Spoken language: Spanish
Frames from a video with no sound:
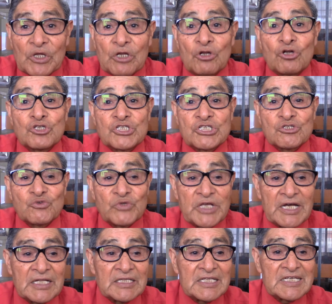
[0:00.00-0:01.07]
Los
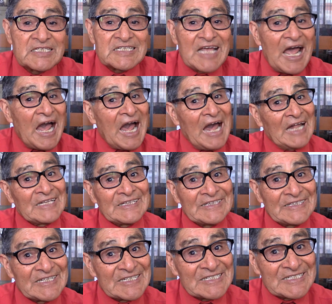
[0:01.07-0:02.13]
estudiantes
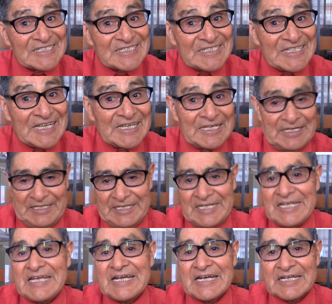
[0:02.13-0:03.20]
antes de
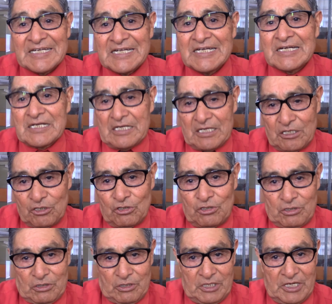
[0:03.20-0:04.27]
ingerir
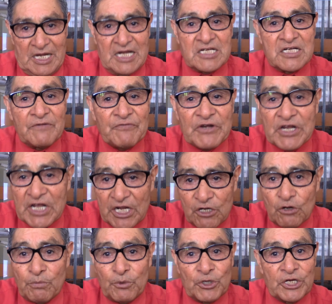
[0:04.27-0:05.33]
el
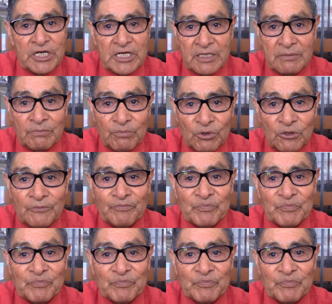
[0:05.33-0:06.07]
refrigerio, por ejemplo,